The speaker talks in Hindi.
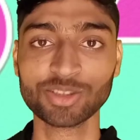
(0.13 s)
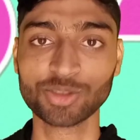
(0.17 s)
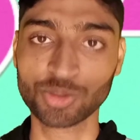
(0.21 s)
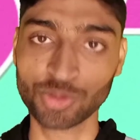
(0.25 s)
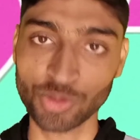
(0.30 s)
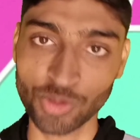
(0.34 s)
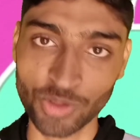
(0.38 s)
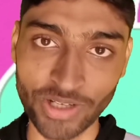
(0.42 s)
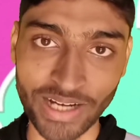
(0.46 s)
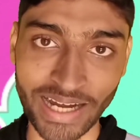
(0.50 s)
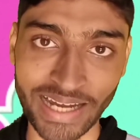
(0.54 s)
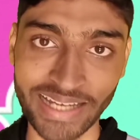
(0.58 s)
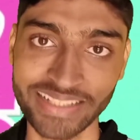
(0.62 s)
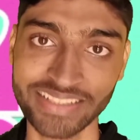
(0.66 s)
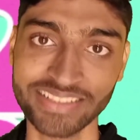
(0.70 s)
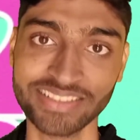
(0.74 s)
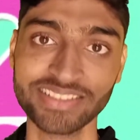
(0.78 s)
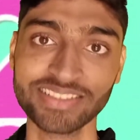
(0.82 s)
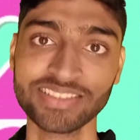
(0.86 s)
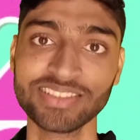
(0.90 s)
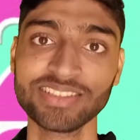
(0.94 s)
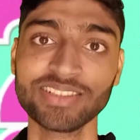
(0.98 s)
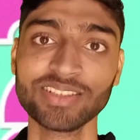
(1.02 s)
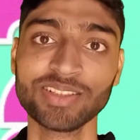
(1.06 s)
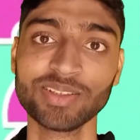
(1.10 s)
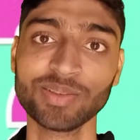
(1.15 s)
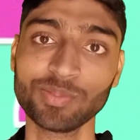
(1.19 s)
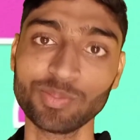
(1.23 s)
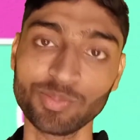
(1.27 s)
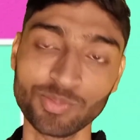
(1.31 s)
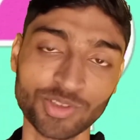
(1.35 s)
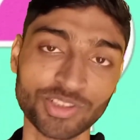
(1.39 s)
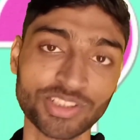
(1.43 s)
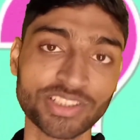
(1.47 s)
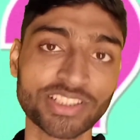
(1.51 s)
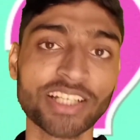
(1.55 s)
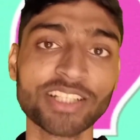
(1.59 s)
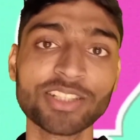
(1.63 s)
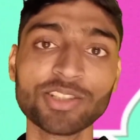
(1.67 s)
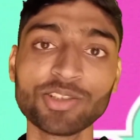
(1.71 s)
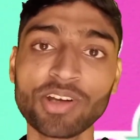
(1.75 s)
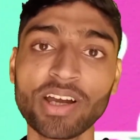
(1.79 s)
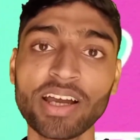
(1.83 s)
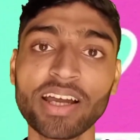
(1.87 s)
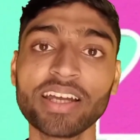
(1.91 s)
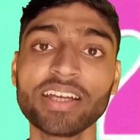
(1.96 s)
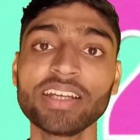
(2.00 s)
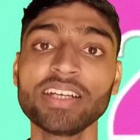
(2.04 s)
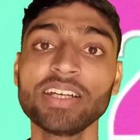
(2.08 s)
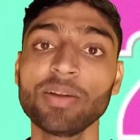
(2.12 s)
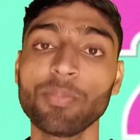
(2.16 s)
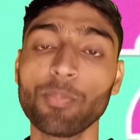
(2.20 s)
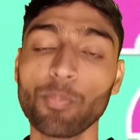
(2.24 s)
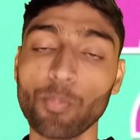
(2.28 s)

सो so गाइज मुझसे जो है